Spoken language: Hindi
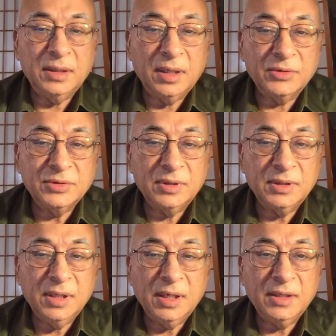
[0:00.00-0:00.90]

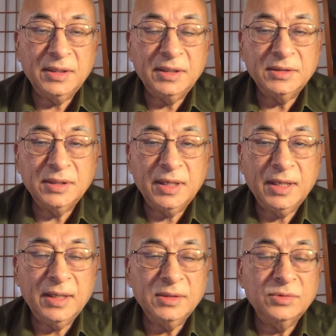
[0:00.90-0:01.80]
अश्वगंधा का टिंचर
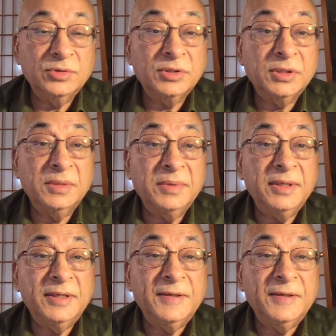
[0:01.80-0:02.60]
है जो उसकी भी